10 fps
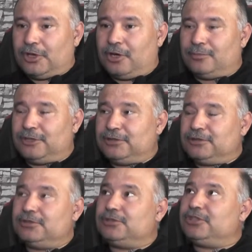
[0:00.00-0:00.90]
Ama
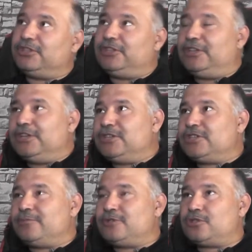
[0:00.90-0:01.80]

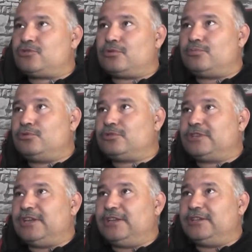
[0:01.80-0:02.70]
geleceğimizi çok büyük
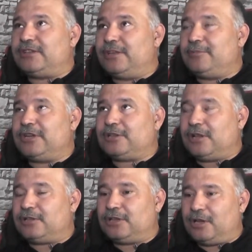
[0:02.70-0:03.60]
yani teminat
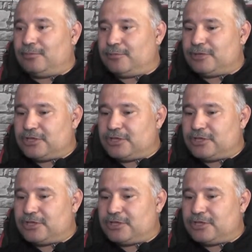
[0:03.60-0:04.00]
altına almamız